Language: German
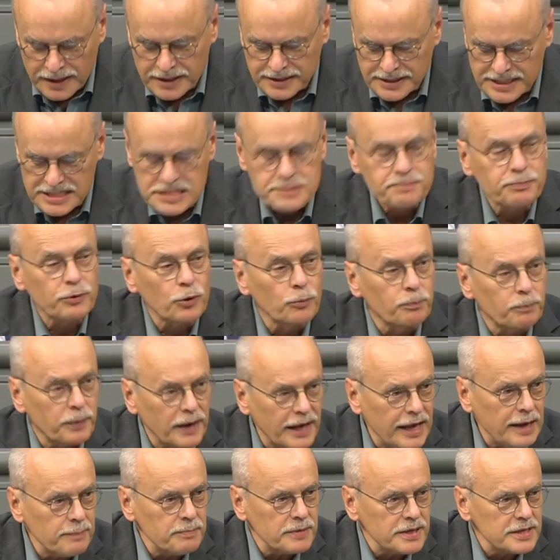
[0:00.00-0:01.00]
Das
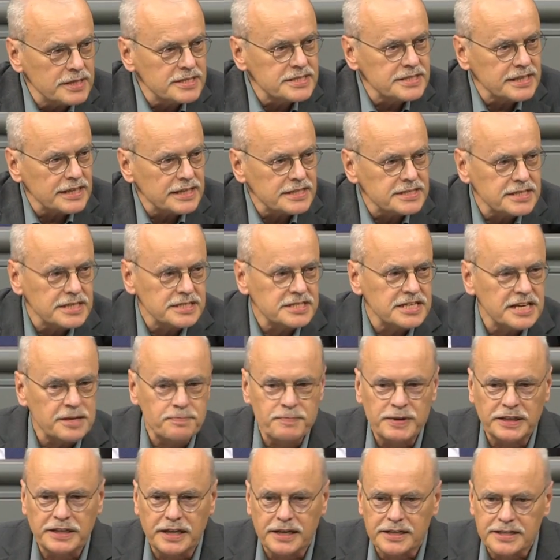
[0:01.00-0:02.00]
Problem ist, dass sie sich
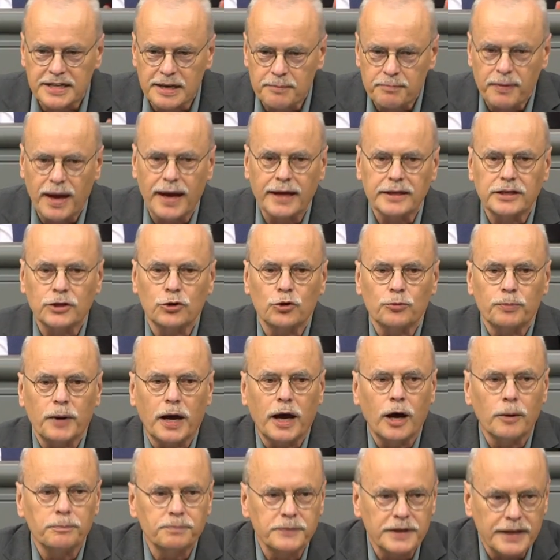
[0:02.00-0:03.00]
mit der Thematik
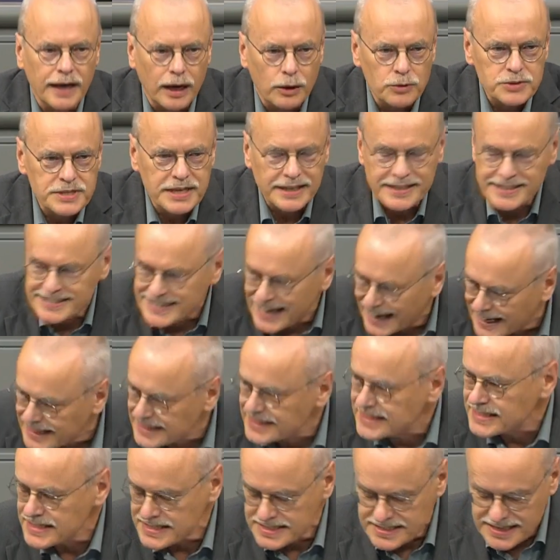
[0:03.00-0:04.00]
überhaupt nicht
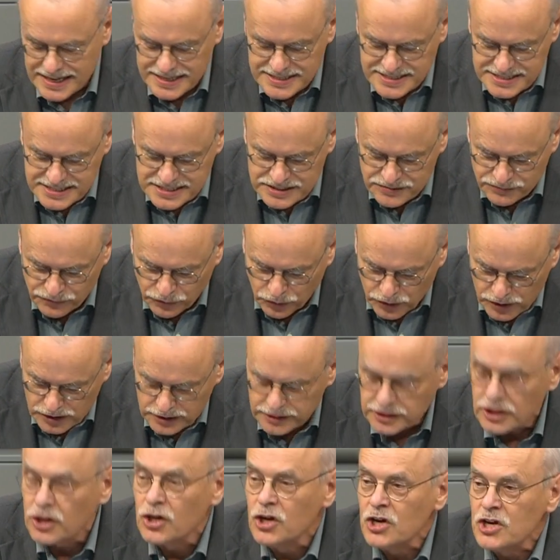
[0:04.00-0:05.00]
auseinandersetzen
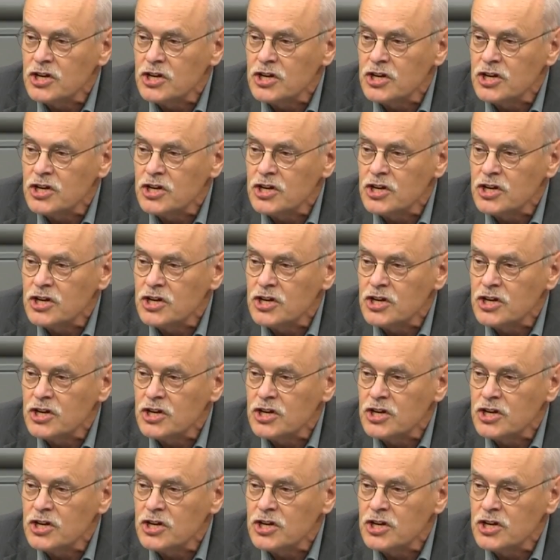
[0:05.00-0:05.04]
wollen,